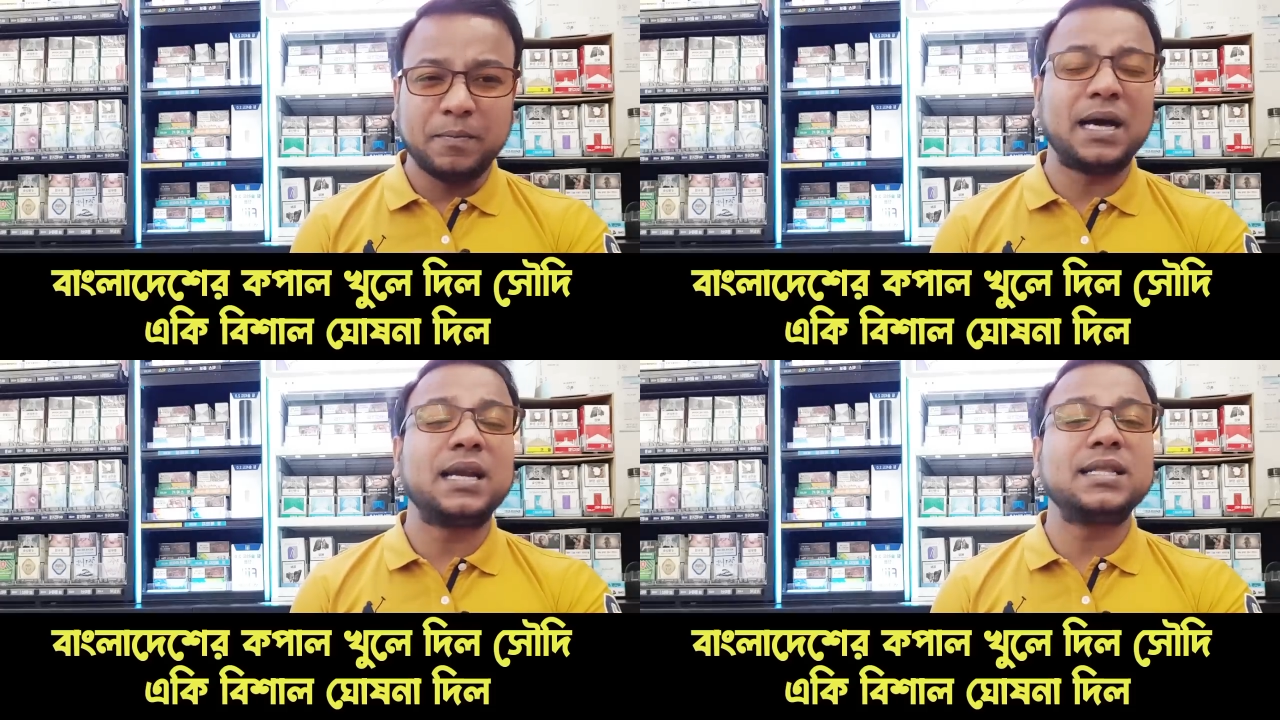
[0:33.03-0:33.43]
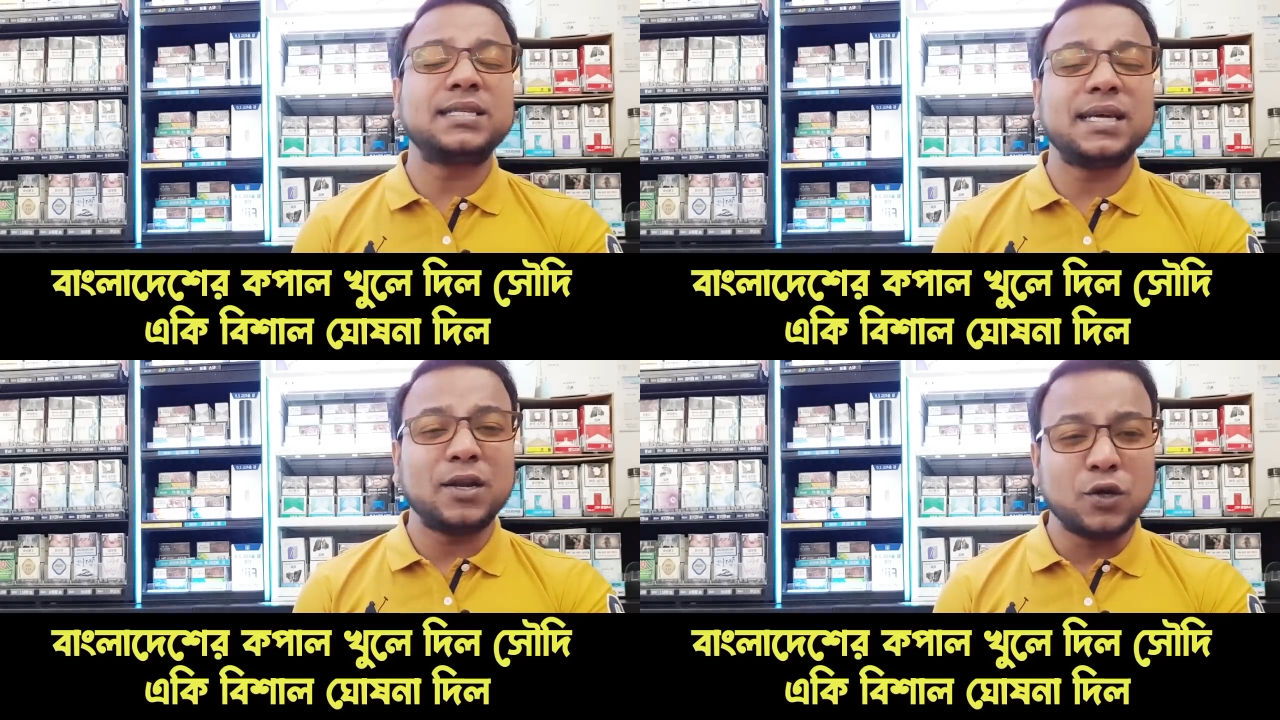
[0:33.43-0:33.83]

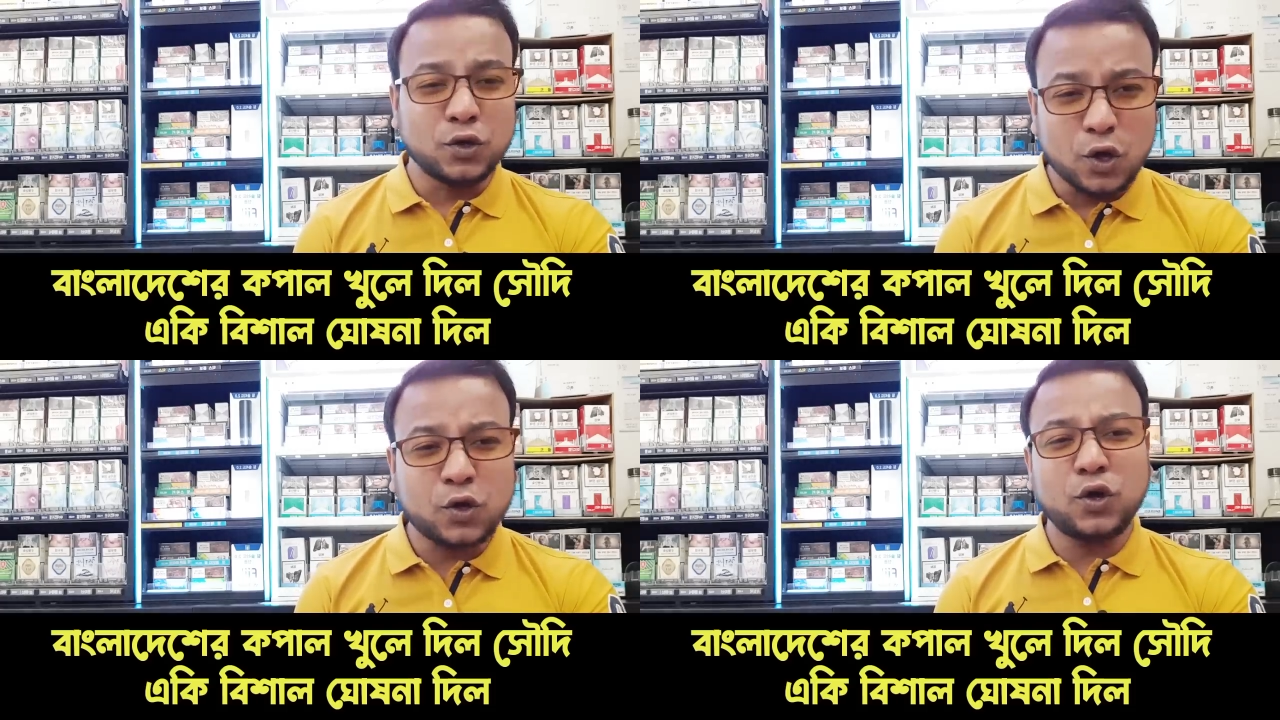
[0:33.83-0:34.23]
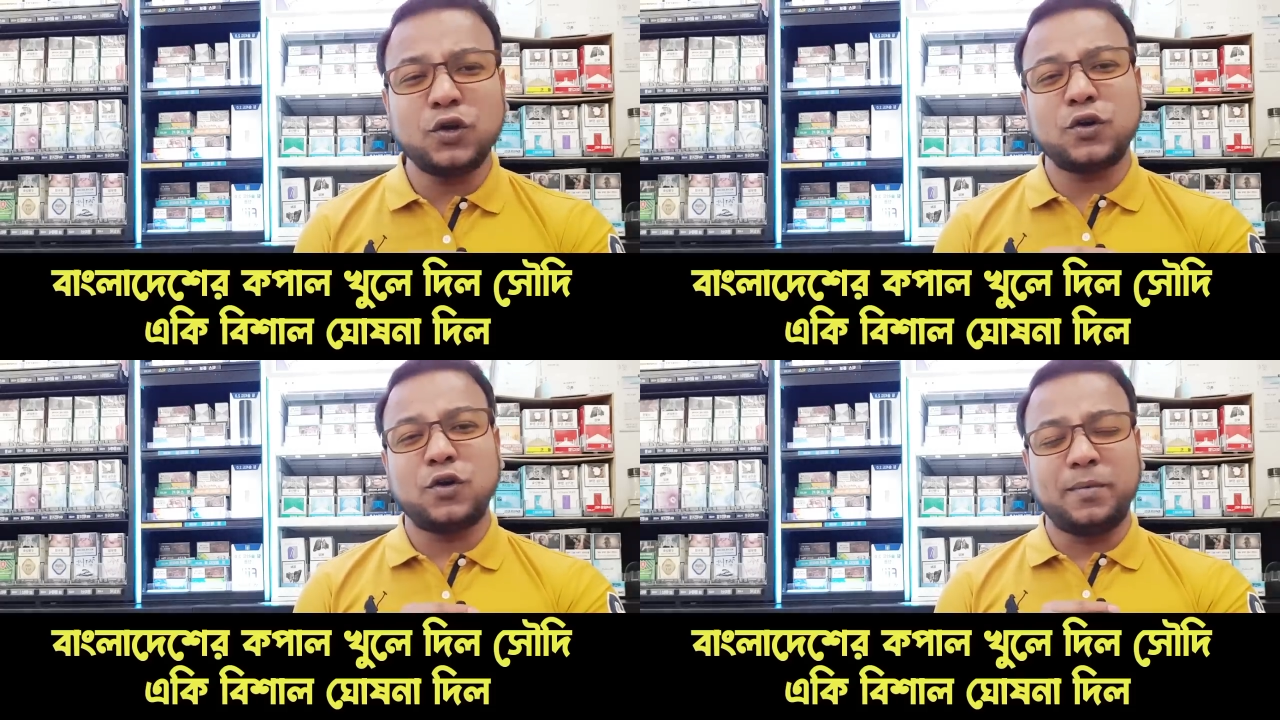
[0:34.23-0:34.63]
বাংলাদেশের লক্ষ
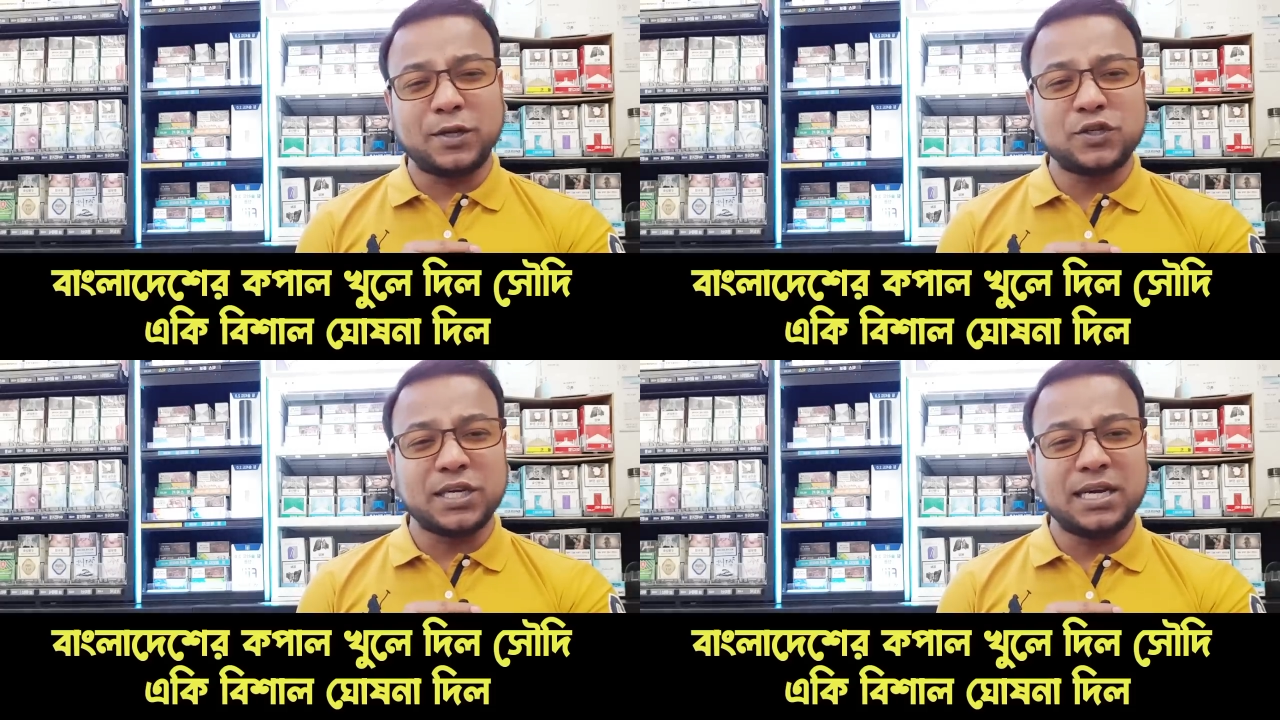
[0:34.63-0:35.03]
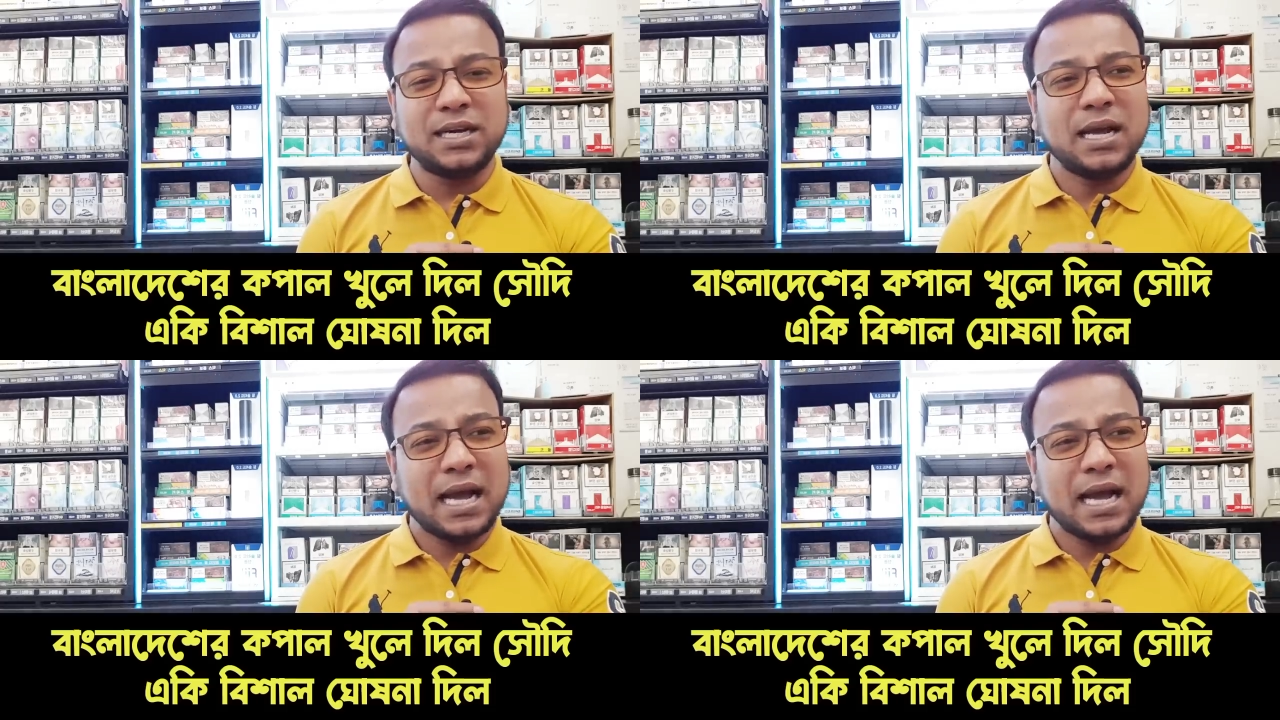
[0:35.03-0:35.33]
লক্ষ মানুষের